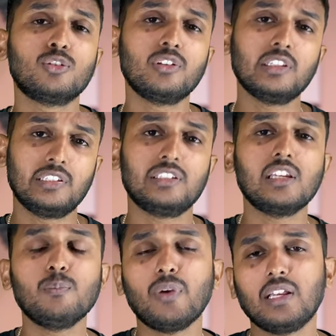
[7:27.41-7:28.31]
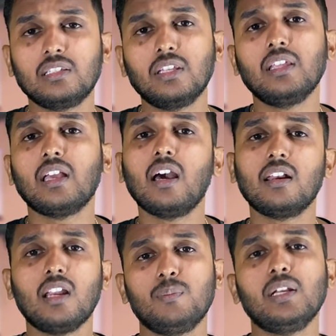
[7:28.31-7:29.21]
ஸோ இந்த சிக்ஸ்டீன் பாயிண்ட் த்ரீ
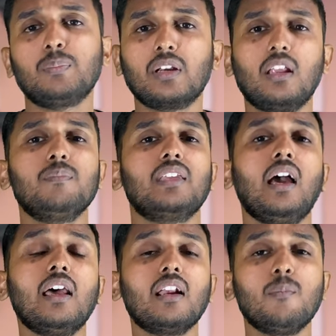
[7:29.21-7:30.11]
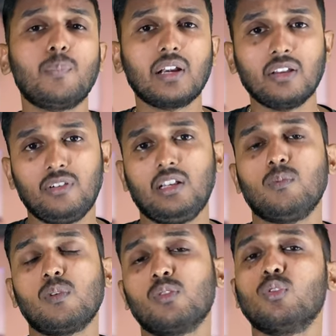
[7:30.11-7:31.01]
யாரெல்லாம் அப்டேட் பண்ணலாம் யாரெல்லாம் பண்ண
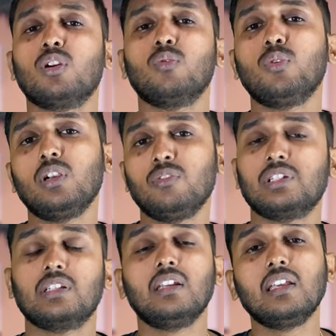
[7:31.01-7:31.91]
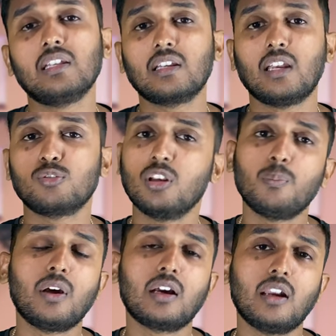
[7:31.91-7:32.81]
வேண்டாம் அவங்களோட ஓல்டு வெர்ஷனில் இருக்கலாம்னு
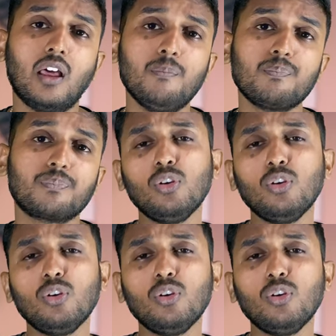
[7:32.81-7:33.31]
சொல்லி பார்க்கலாம்